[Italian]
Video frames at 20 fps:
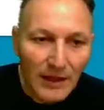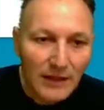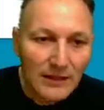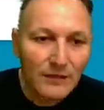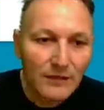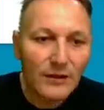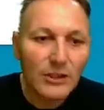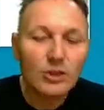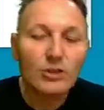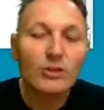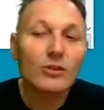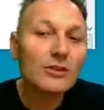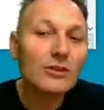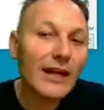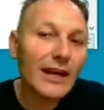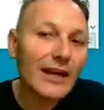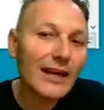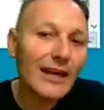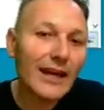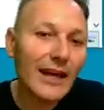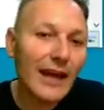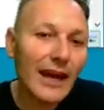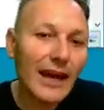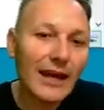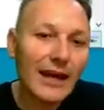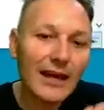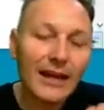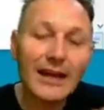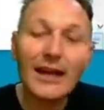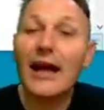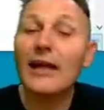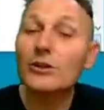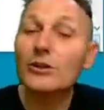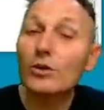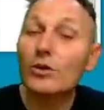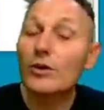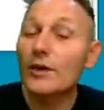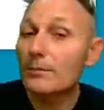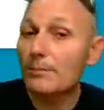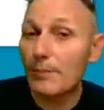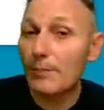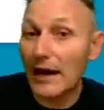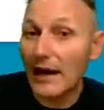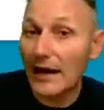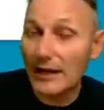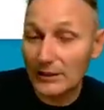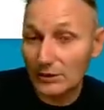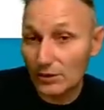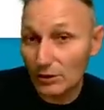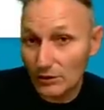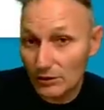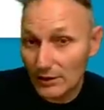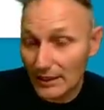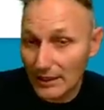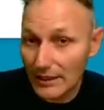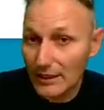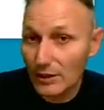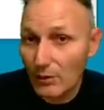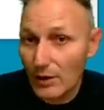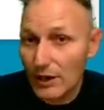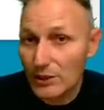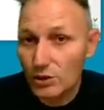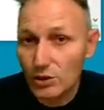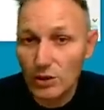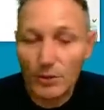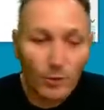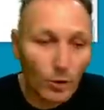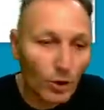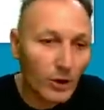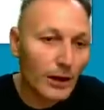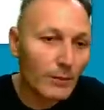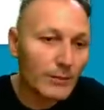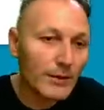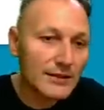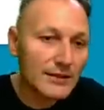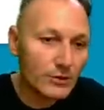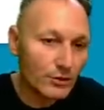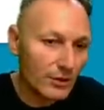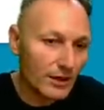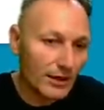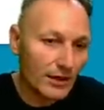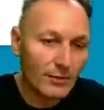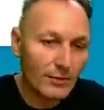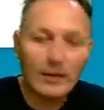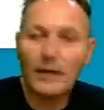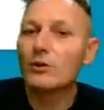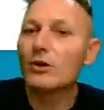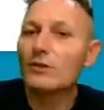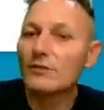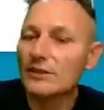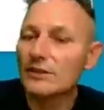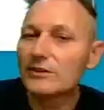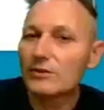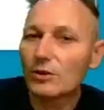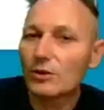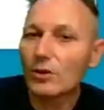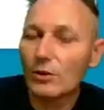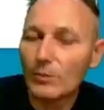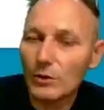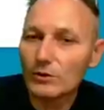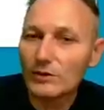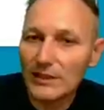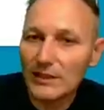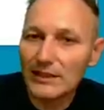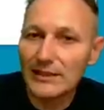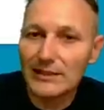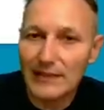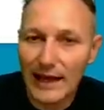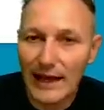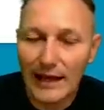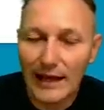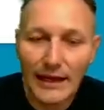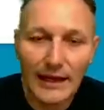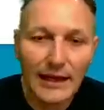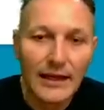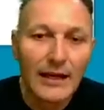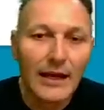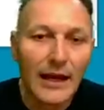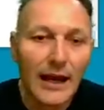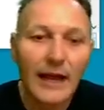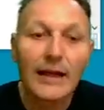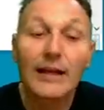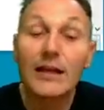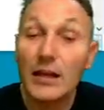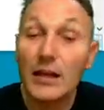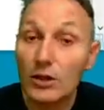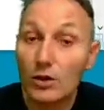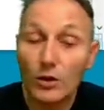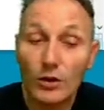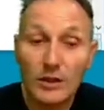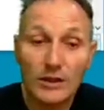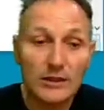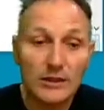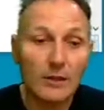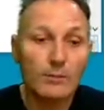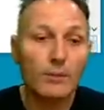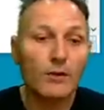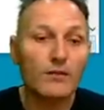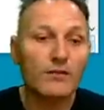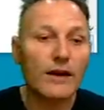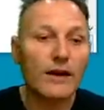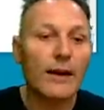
Ti faccio notare che è creato in Python, il linguaggio di programmazione che abbiamo visto come utilizzare anche noi tempo fa.